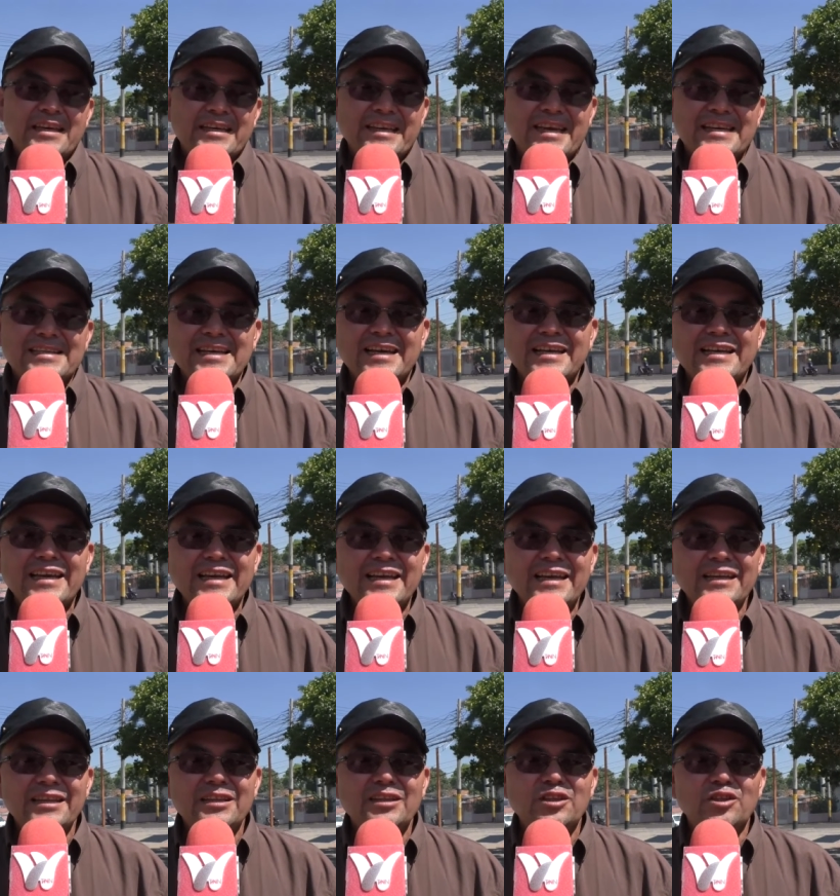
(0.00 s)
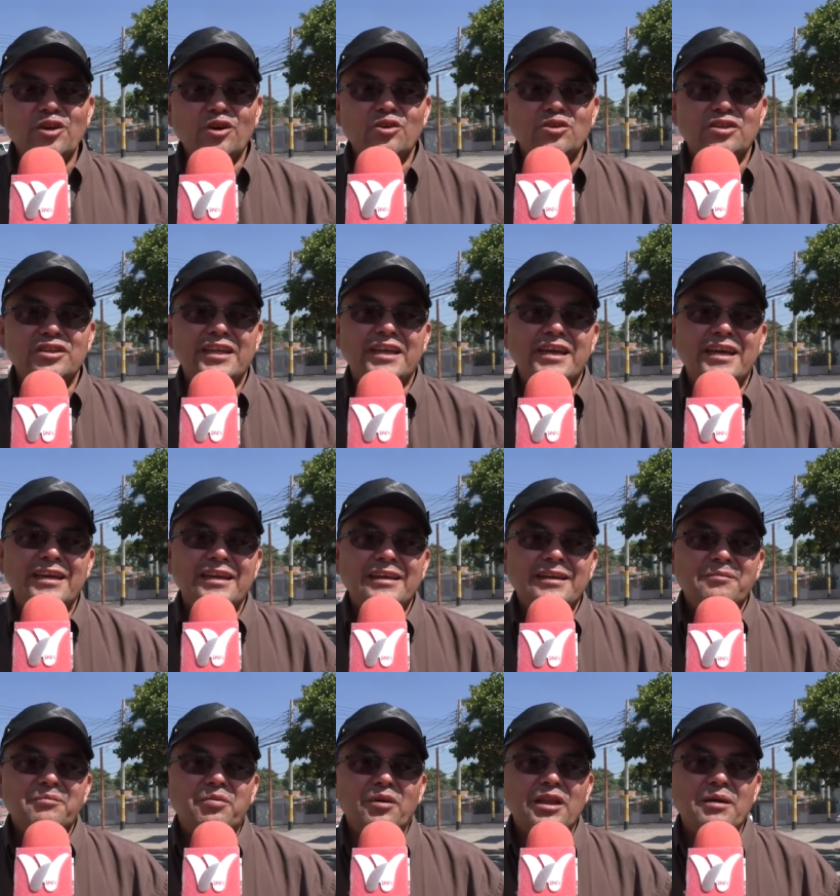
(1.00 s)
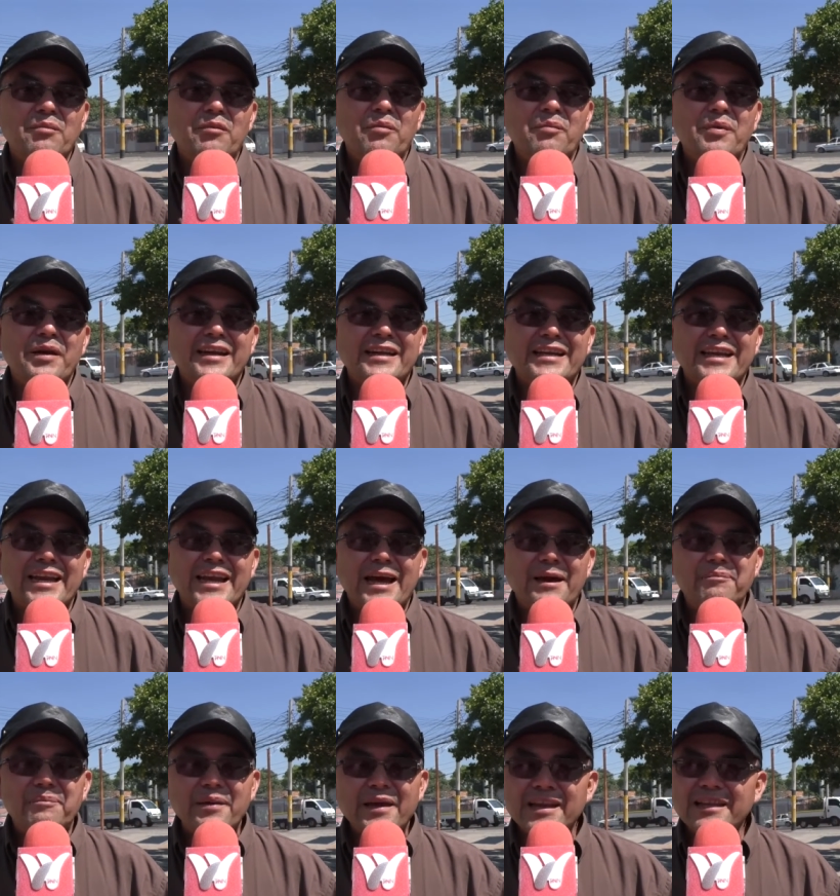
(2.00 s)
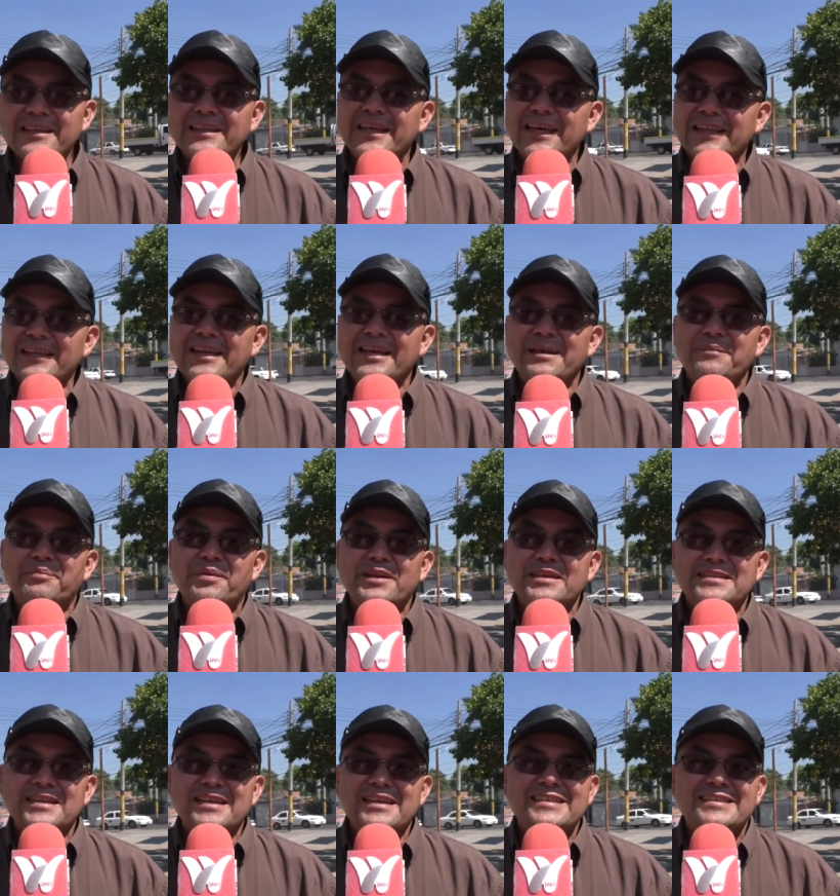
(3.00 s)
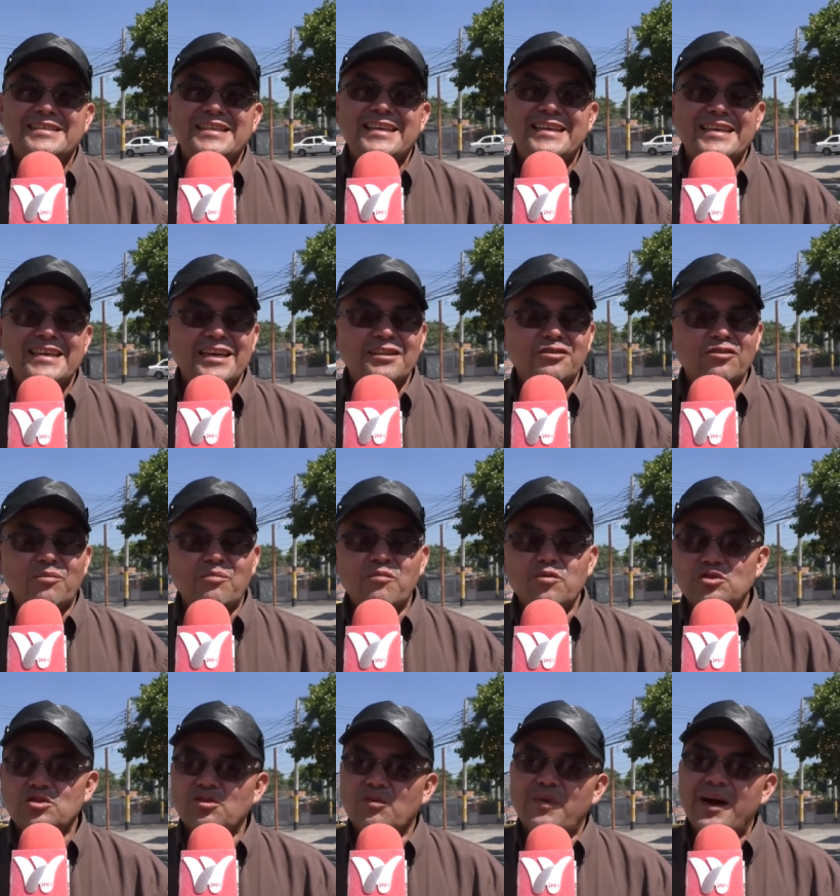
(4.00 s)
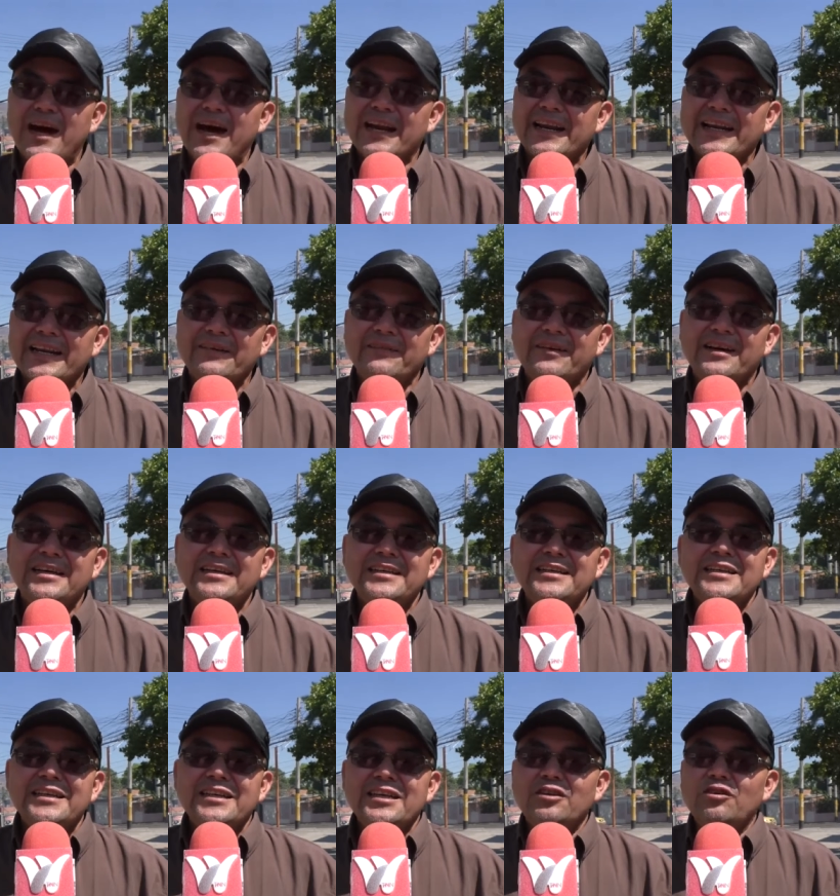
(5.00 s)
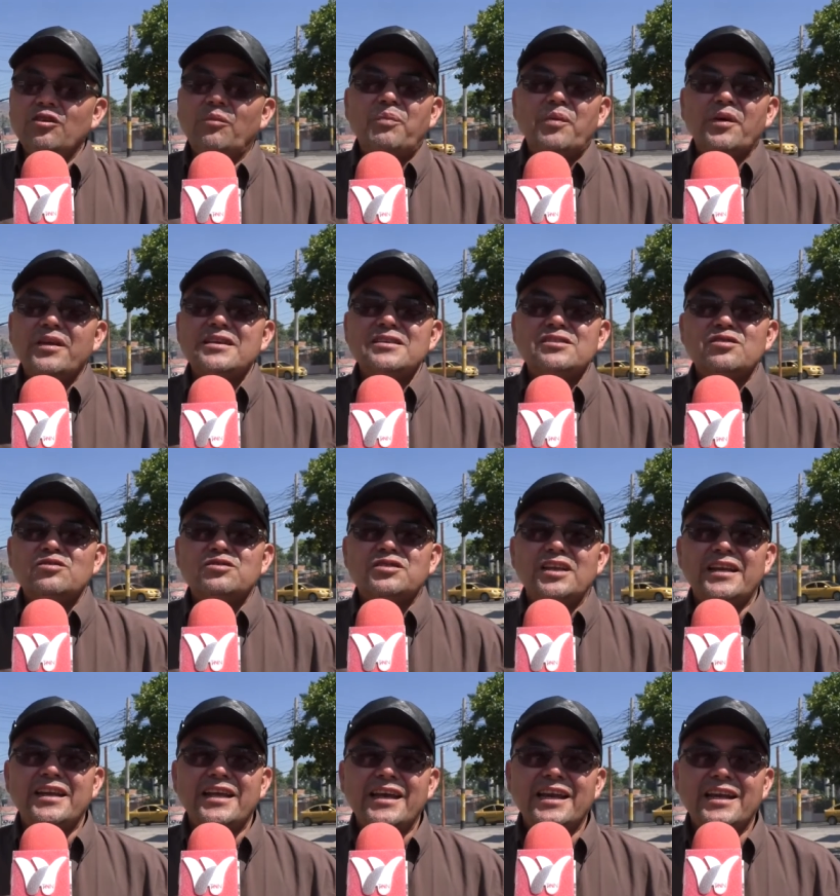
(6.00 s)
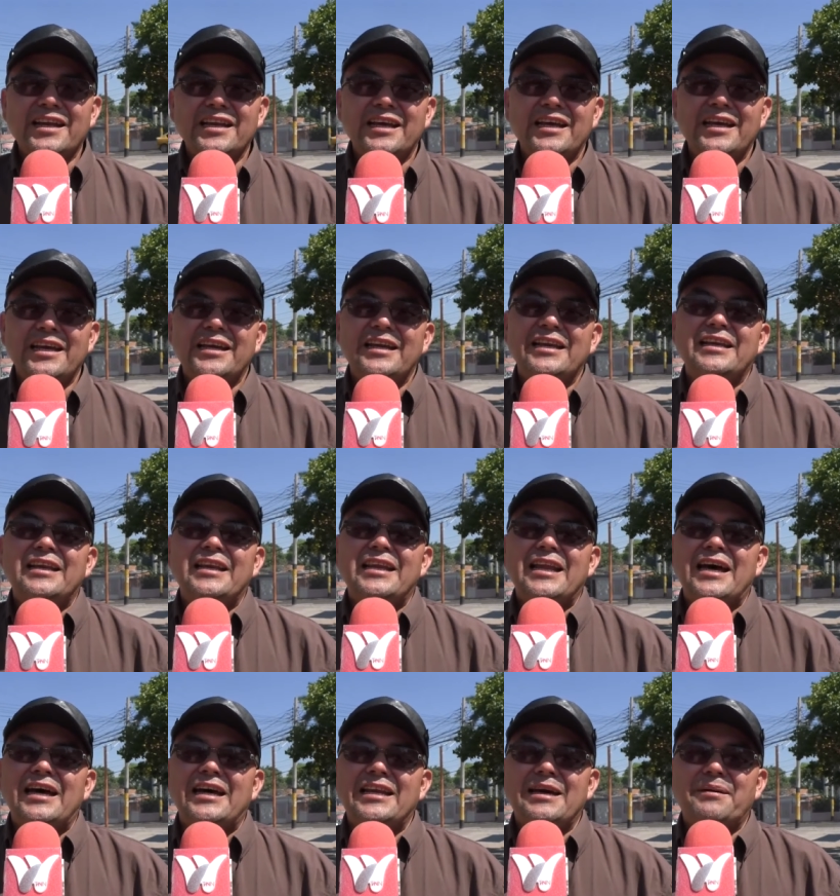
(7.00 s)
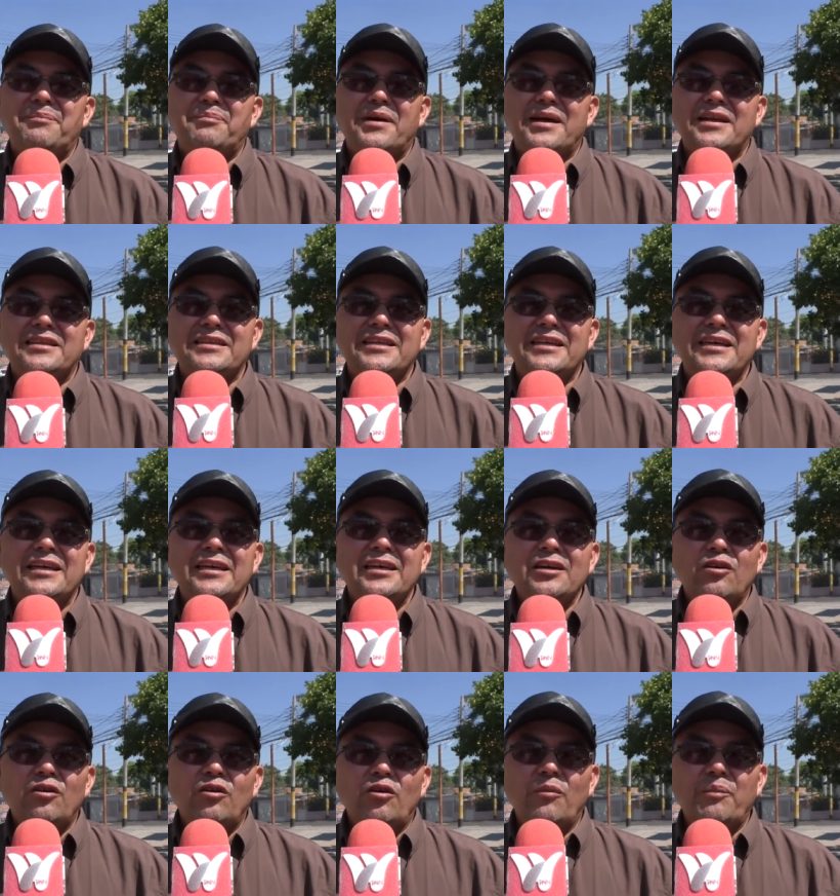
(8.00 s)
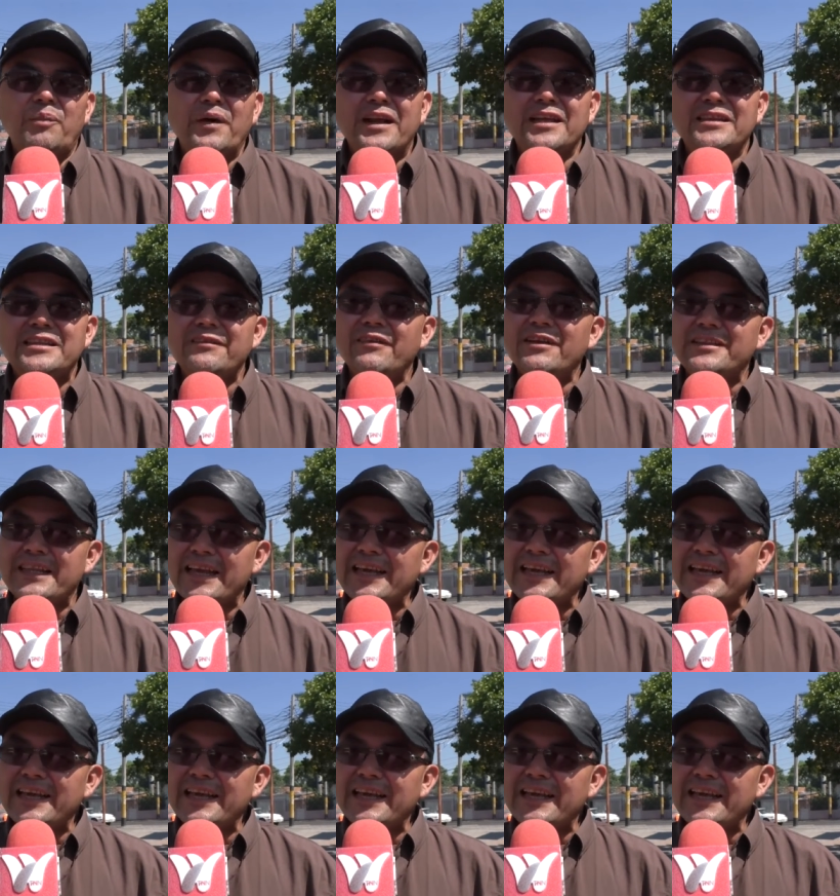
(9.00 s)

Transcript: Y es aquí donde podemos ver que las pérdidas de la empresa se están yendo mucho más arriba y no pueden sostener la parte operativa